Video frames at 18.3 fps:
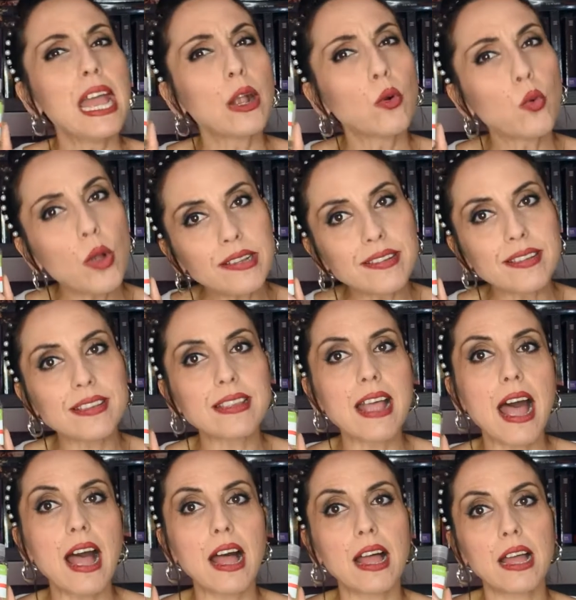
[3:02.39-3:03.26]

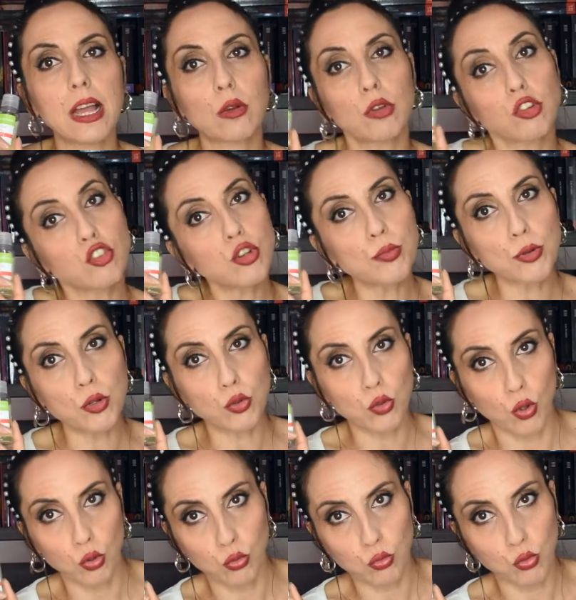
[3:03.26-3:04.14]
Questa, eh, questo
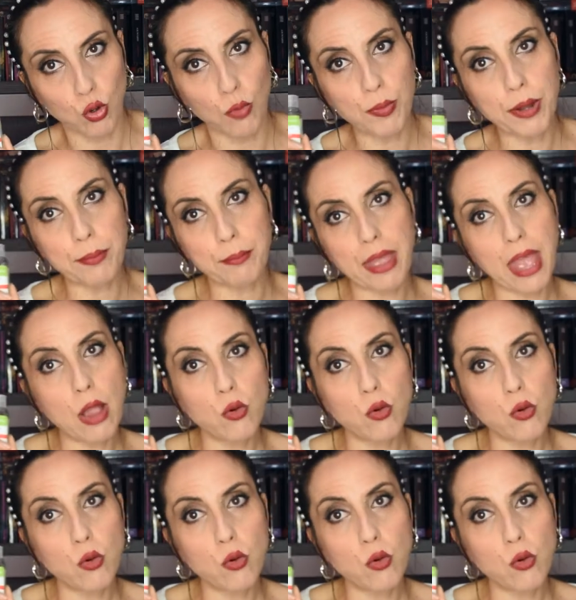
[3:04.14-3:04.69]
prodotto per me è